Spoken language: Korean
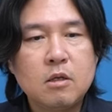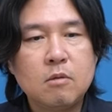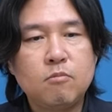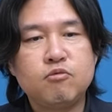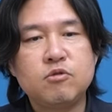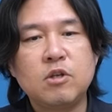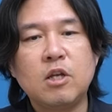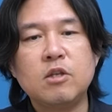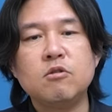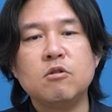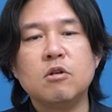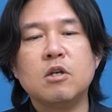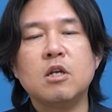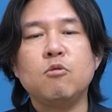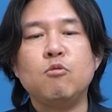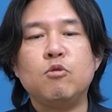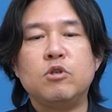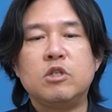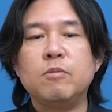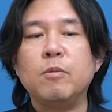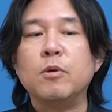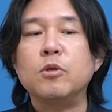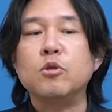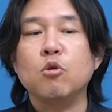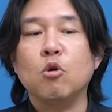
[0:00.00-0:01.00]
부산역의
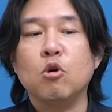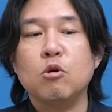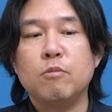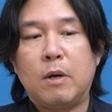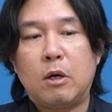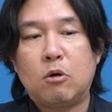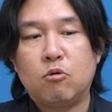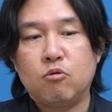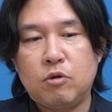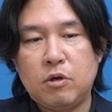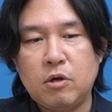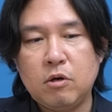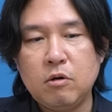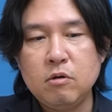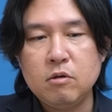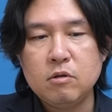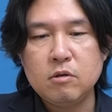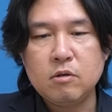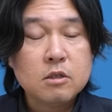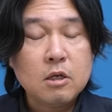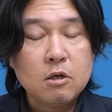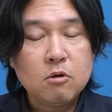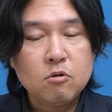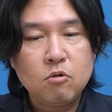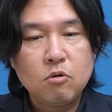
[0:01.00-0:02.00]
위치 변동을 봤고요.
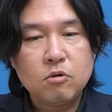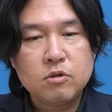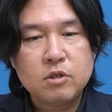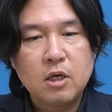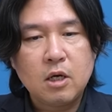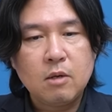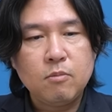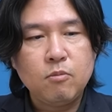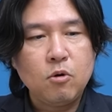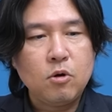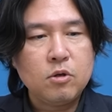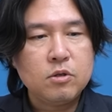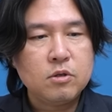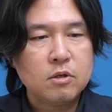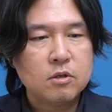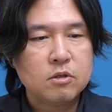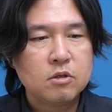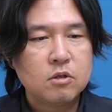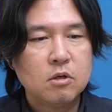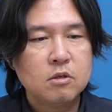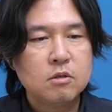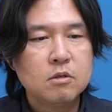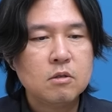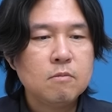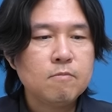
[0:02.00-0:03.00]
참고로 제가
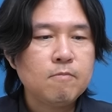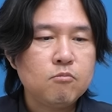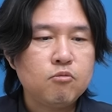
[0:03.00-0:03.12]
보여드렸던